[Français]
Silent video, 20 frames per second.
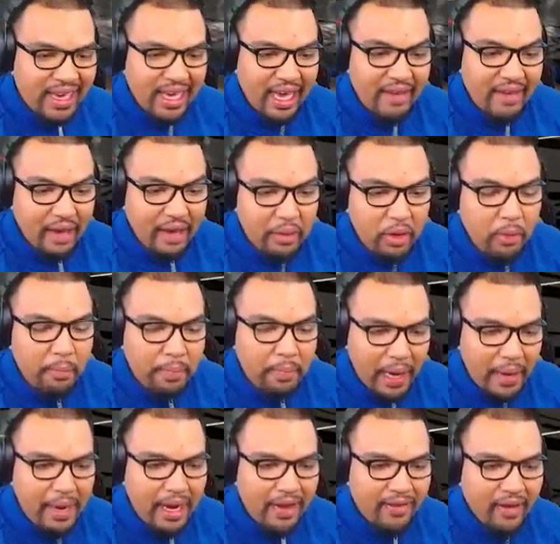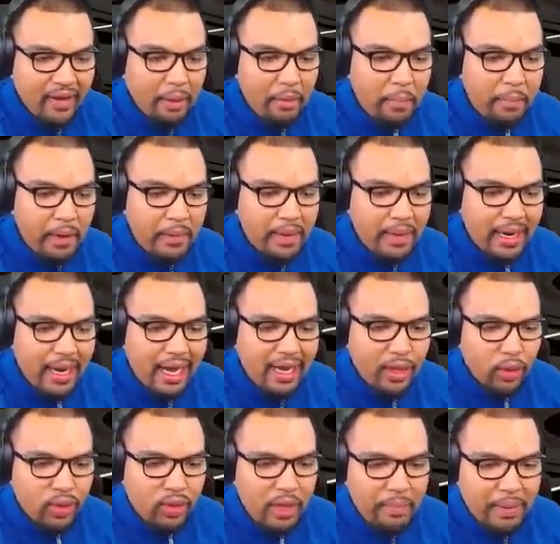est vraiment pas mal, vraiment pas mal. Allez, on
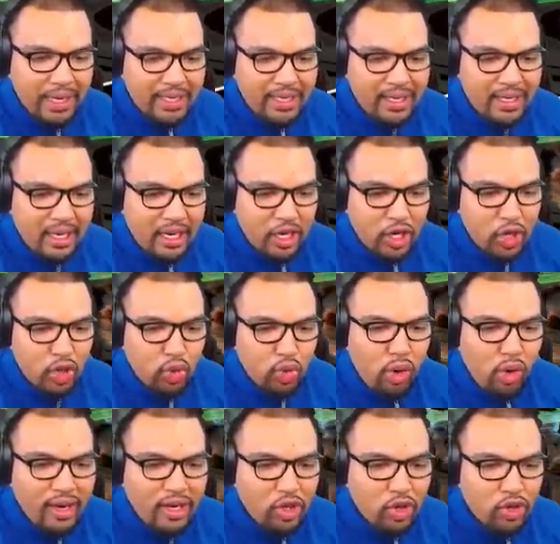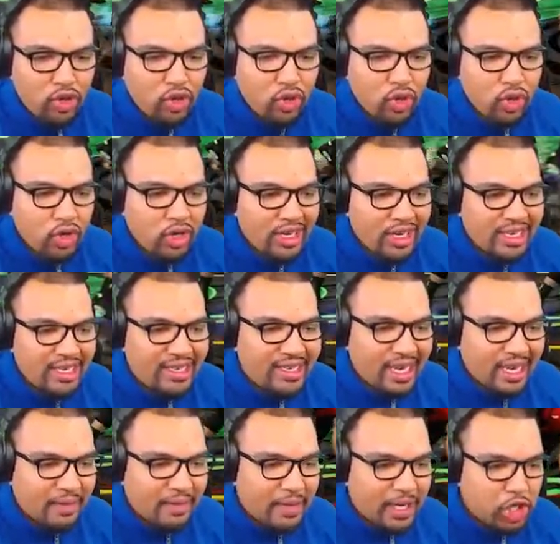est parti, nous, avec notre
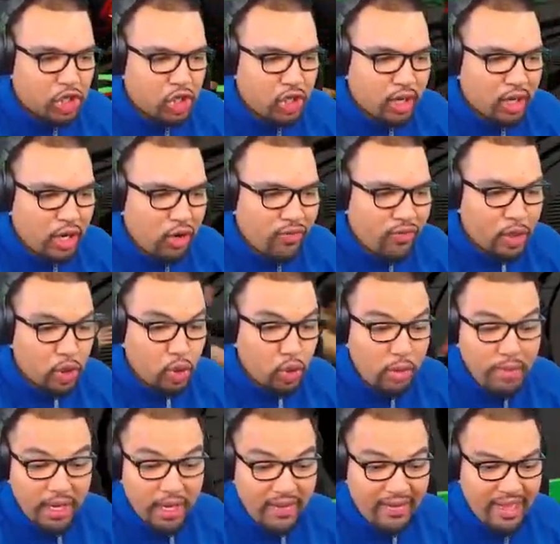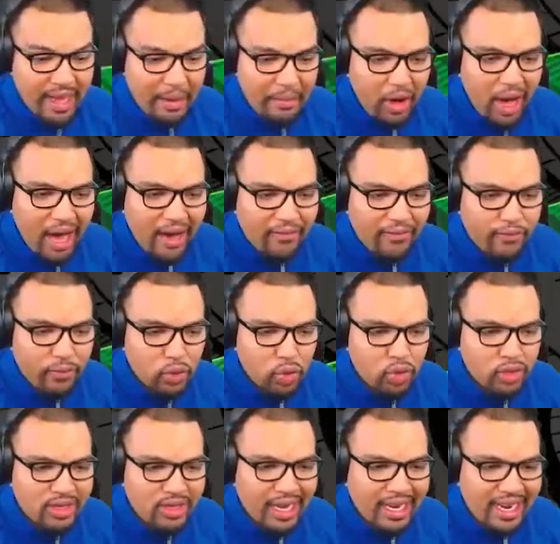5 majeur, et on va jouer, bien évidemment, à fond sur
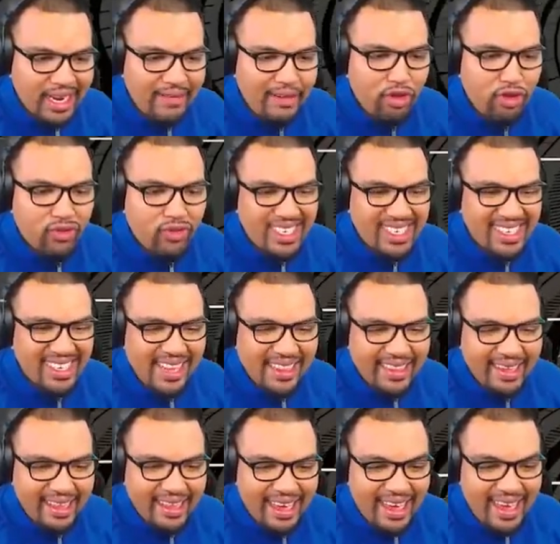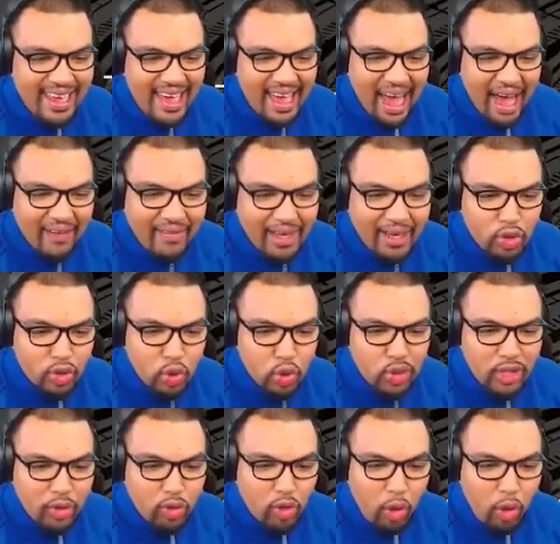Zach Laville. On va essayer d'alterner avec du shoot à 3